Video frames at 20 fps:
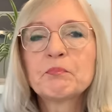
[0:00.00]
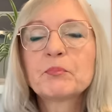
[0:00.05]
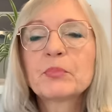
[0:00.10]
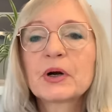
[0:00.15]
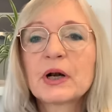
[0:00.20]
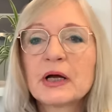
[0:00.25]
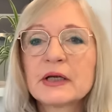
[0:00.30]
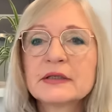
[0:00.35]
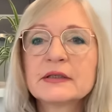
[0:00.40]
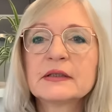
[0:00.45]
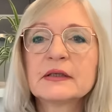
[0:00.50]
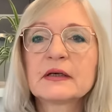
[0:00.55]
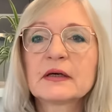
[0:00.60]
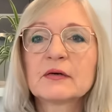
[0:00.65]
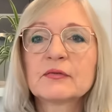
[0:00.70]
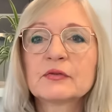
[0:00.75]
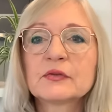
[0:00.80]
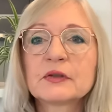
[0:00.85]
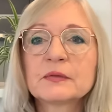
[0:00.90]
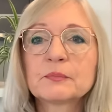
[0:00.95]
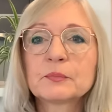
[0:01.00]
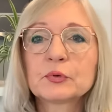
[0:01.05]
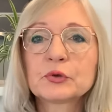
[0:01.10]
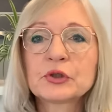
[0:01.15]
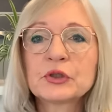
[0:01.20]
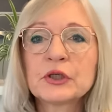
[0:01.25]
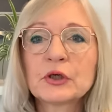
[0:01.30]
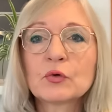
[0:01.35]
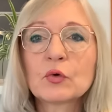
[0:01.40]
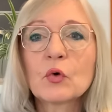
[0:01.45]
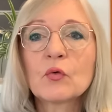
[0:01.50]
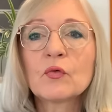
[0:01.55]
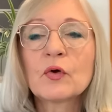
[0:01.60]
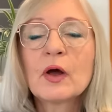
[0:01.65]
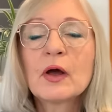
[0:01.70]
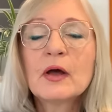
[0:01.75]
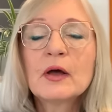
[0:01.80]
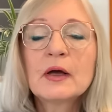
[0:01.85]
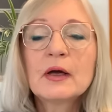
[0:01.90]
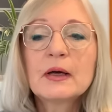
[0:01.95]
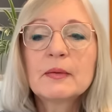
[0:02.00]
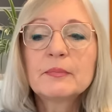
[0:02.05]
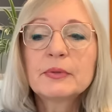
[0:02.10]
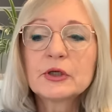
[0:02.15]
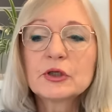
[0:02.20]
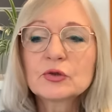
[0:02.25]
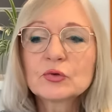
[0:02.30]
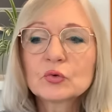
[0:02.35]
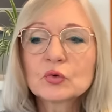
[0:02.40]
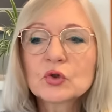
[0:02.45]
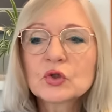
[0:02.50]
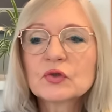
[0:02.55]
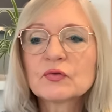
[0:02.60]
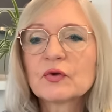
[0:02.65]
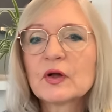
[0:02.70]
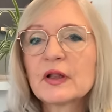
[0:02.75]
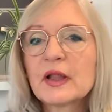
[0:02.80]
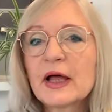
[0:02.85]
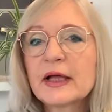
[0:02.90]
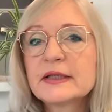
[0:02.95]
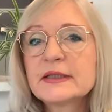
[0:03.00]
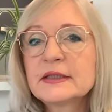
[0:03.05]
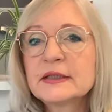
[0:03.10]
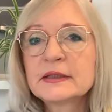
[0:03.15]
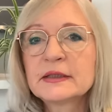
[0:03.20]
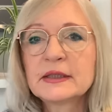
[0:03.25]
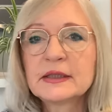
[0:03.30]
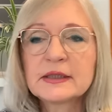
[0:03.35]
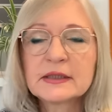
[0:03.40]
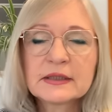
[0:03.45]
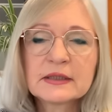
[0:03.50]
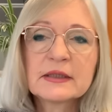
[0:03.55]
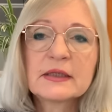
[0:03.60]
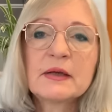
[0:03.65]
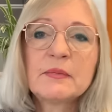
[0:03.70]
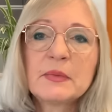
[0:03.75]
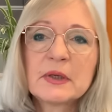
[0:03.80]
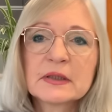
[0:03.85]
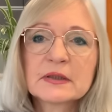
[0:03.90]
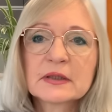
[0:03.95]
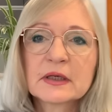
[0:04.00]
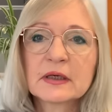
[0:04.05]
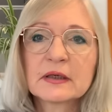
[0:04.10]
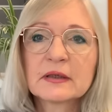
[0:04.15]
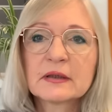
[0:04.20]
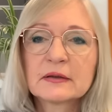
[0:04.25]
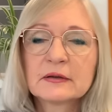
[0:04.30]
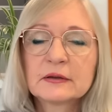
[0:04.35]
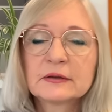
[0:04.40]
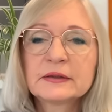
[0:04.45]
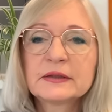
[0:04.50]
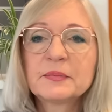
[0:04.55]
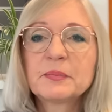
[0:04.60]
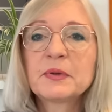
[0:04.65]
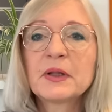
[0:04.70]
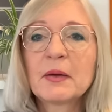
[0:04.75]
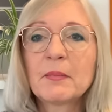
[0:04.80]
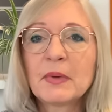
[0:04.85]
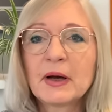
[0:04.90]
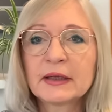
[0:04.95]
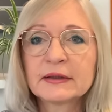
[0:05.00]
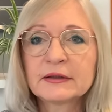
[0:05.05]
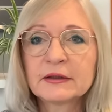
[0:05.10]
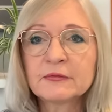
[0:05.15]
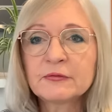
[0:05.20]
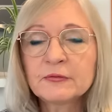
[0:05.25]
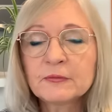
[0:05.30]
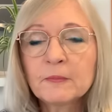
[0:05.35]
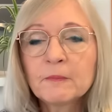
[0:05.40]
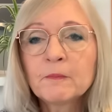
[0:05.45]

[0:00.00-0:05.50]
праздника выпускников присутствовал один из немецких дипломатов